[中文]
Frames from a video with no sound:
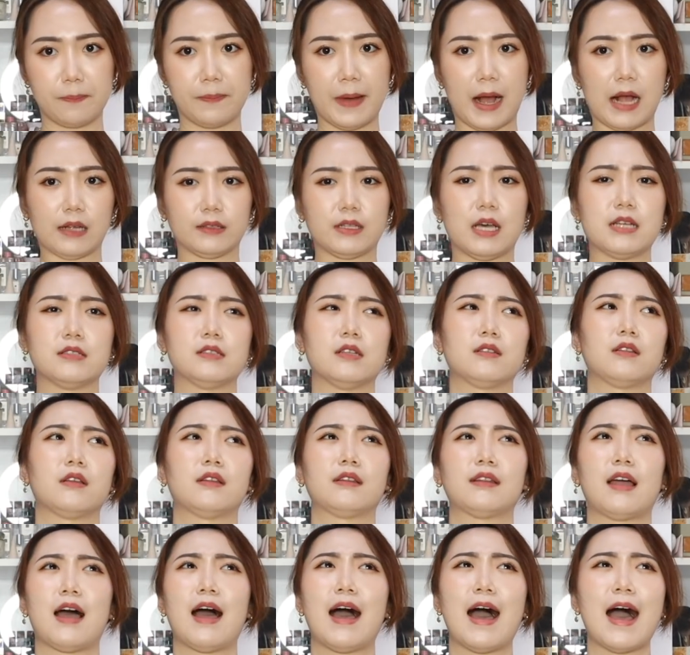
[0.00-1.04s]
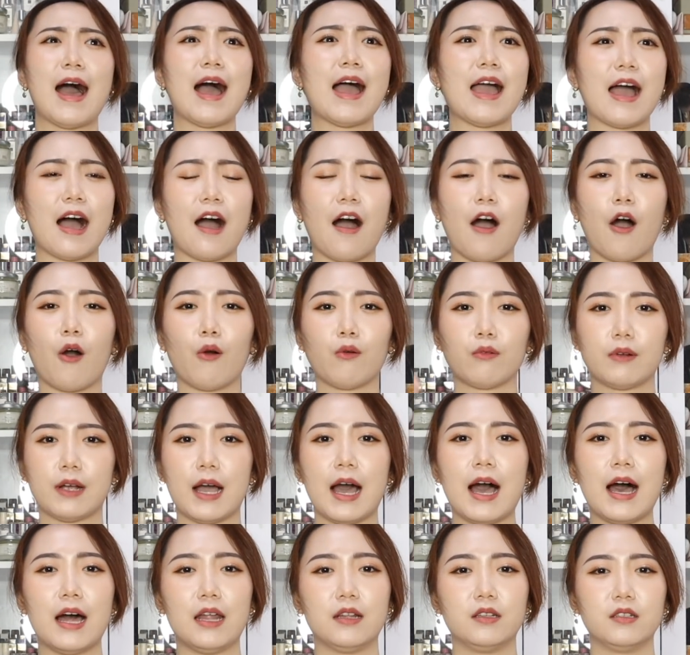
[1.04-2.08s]
绑带真的太好
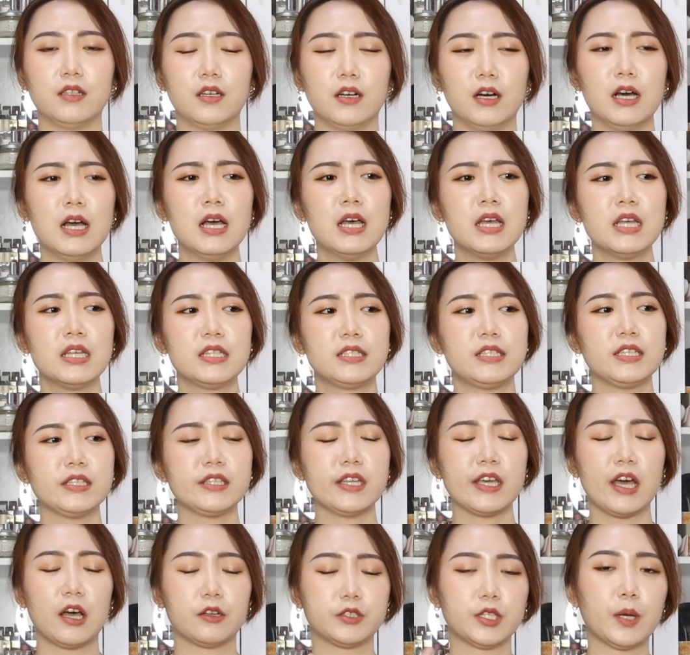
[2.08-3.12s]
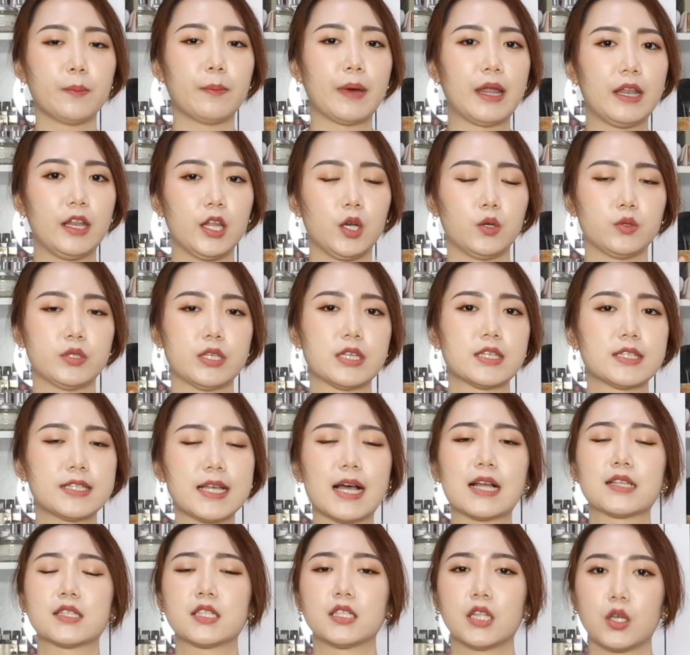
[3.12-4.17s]
看了。今年好像蛮流行这
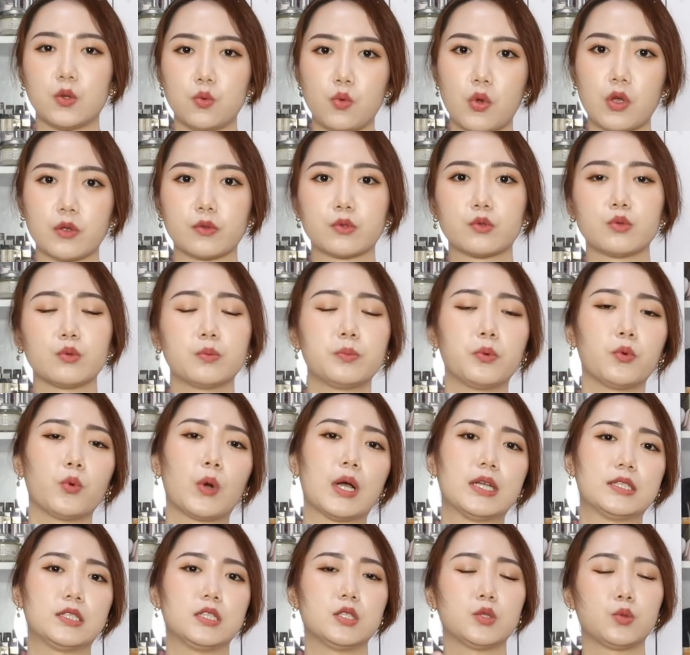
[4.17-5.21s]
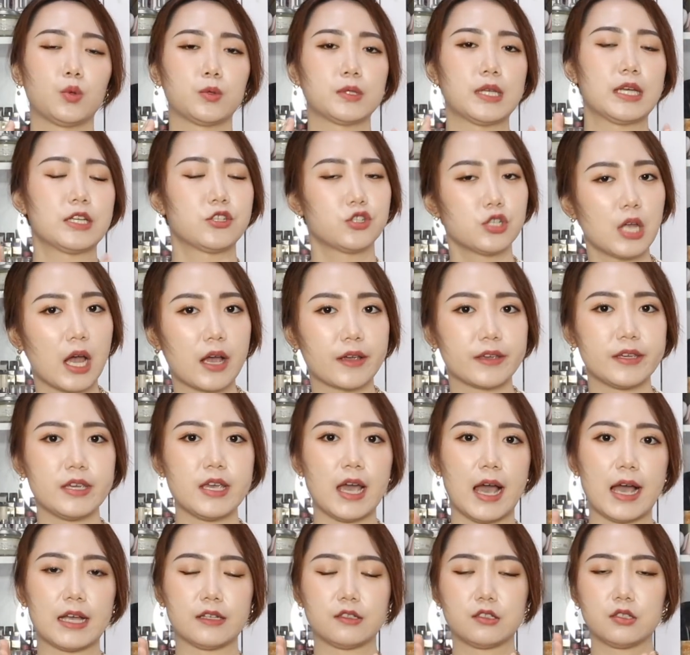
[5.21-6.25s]
样子的元素，不管是做在上
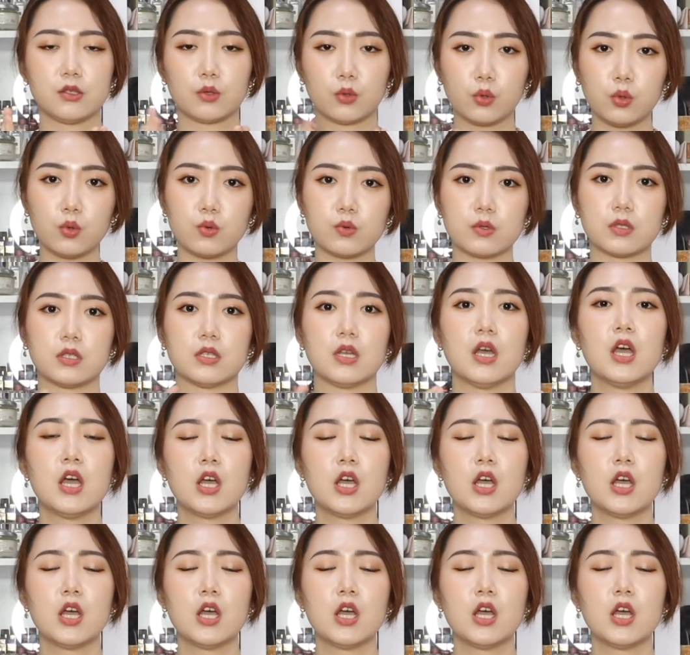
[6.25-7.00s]
衣还是裤子，